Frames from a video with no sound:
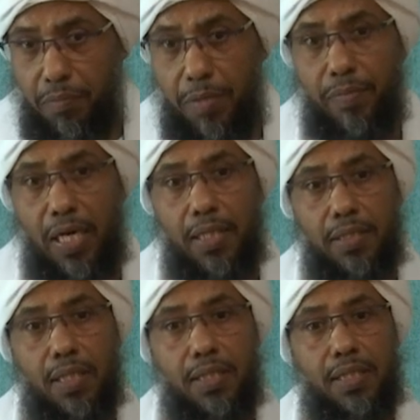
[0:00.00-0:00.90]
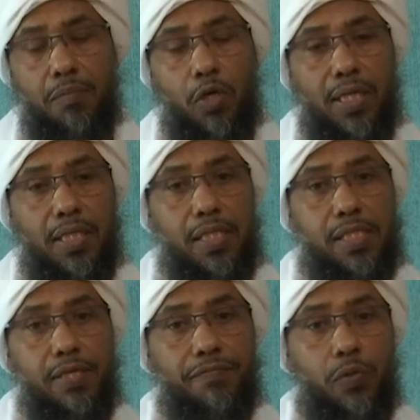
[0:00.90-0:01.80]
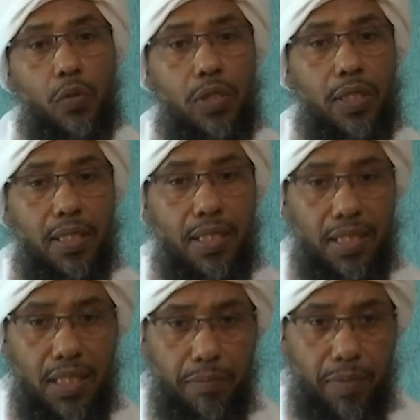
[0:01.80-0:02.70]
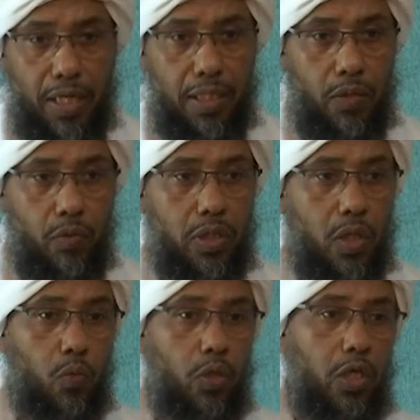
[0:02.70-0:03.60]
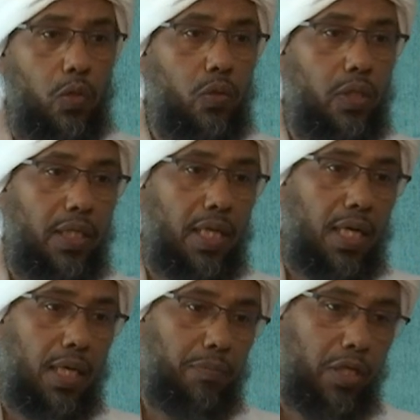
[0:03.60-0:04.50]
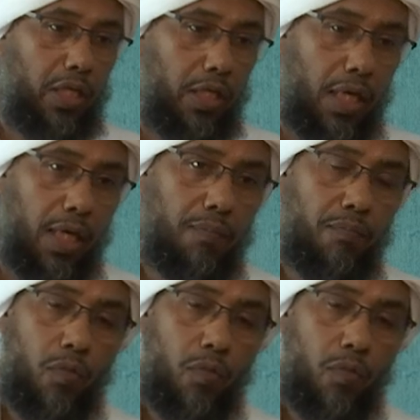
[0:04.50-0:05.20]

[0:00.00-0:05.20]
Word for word: مما يترتب عليه سفك للدماء وترويع للآمنين